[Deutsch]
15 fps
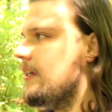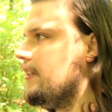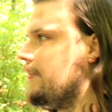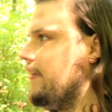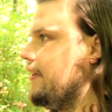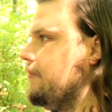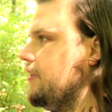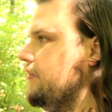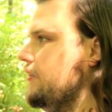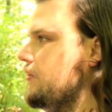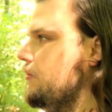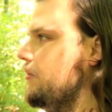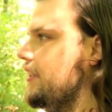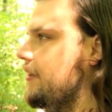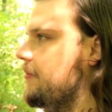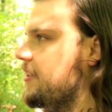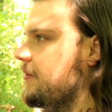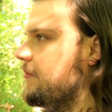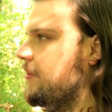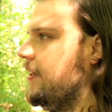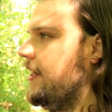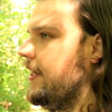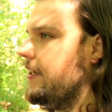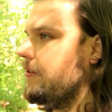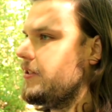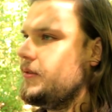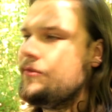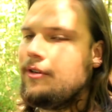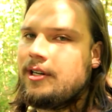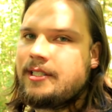Ich werde mal versuchen, da mit dem Verein
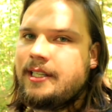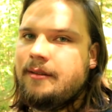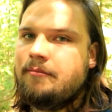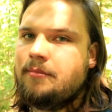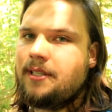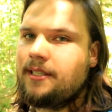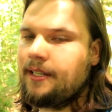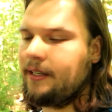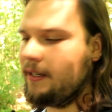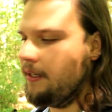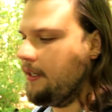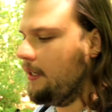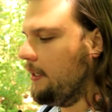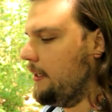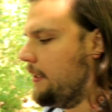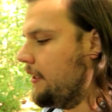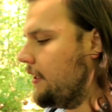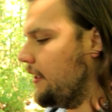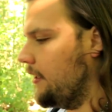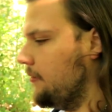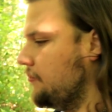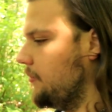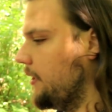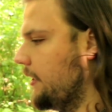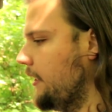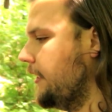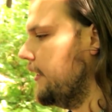und dem Forstamt ein bisschen ähm,